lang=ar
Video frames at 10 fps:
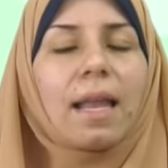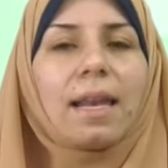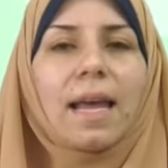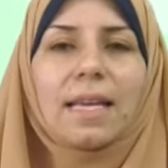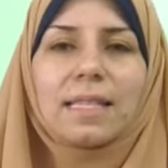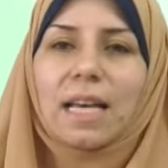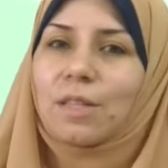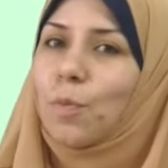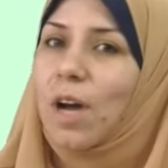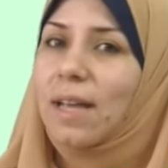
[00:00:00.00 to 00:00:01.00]

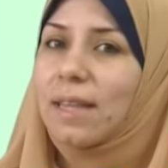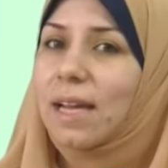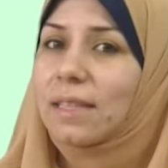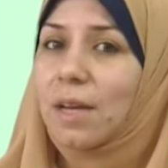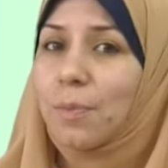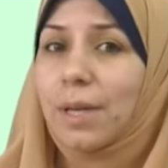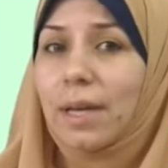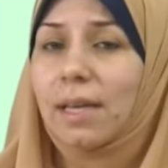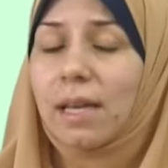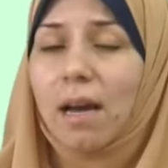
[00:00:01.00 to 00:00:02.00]
ليست معادلة
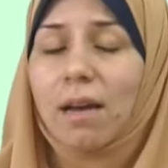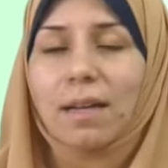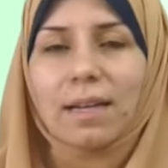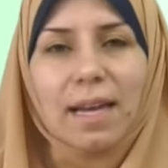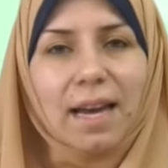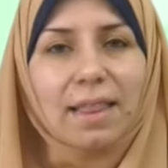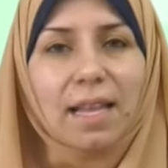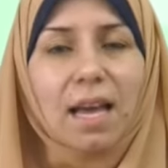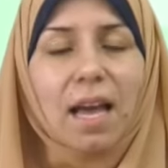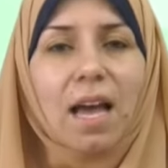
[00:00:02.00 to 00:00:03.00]
تربيعية
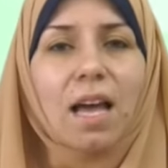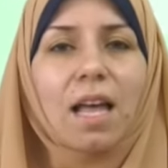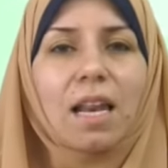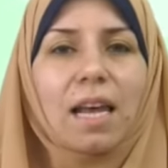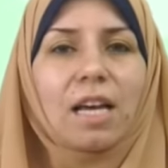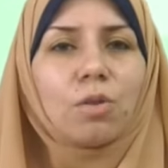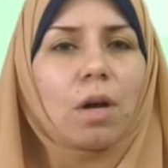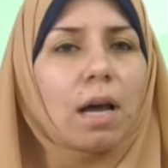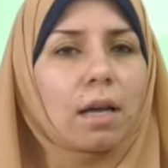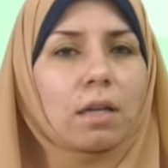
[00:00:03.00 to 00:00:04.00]
لأنها لا
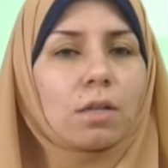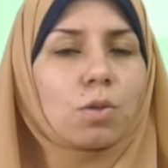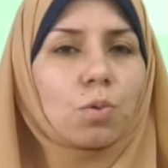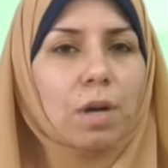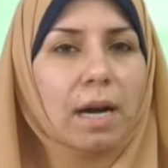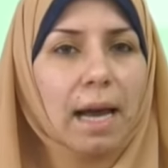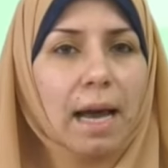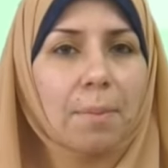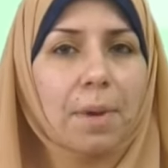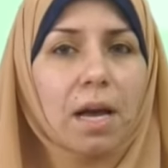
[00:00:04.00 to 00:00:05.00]
تحقق الصورة
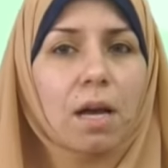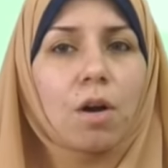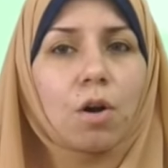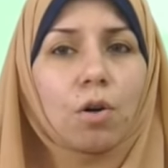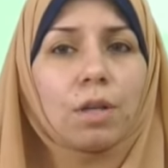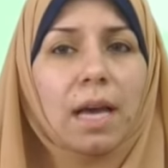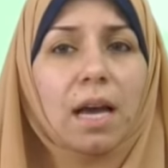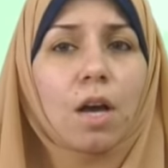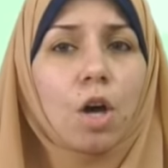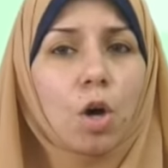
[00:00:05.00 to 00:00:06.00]
العامة
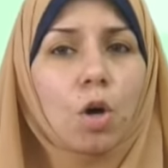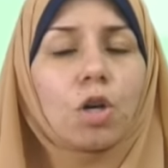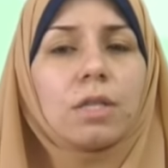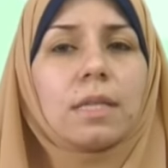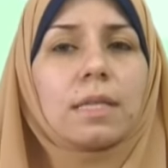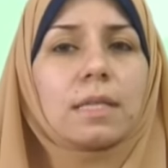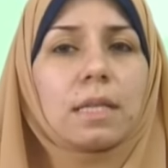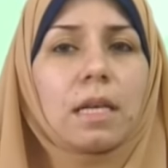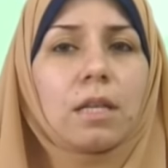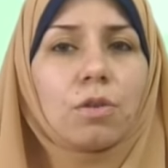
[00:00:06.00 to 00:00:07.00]
هنا أس
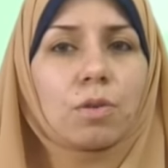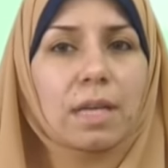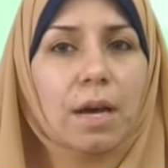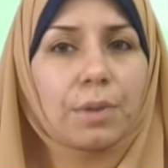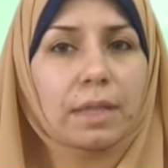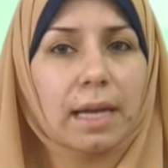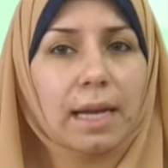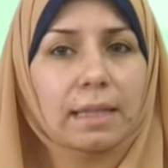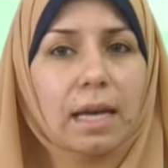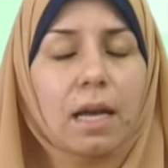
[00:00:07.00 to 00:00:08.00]
السين يساوي
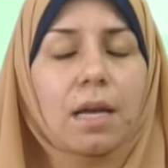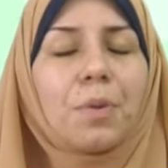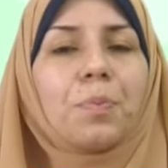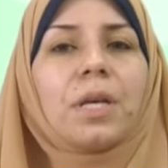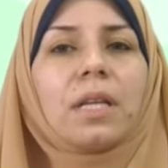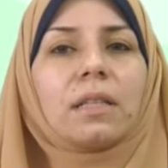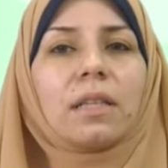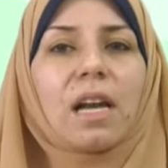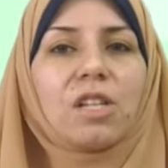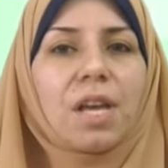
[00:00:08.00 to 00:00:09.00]
3 من
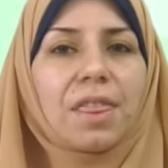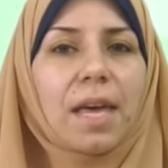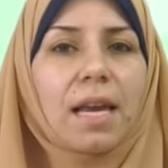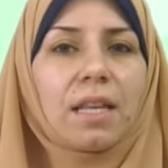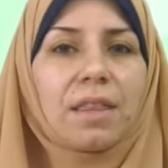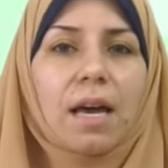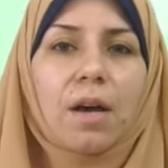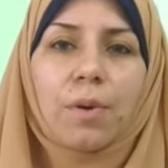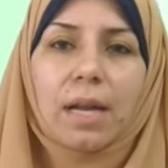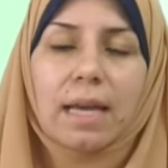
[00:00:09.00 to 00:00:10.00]
الدرجة
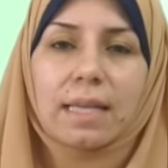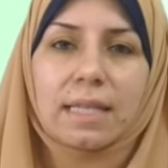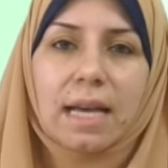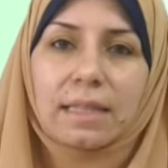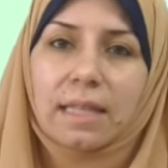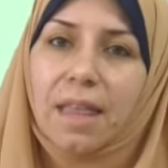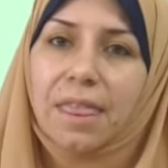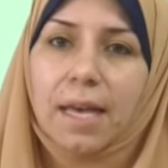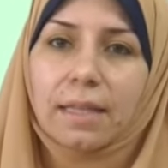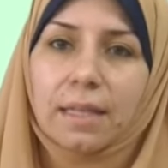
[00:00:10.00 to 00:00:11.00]
الثالثة وليست
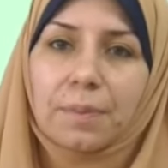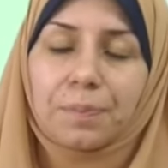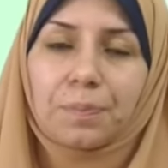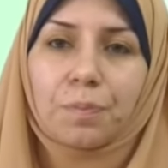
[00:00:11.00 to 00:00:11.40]
الثانية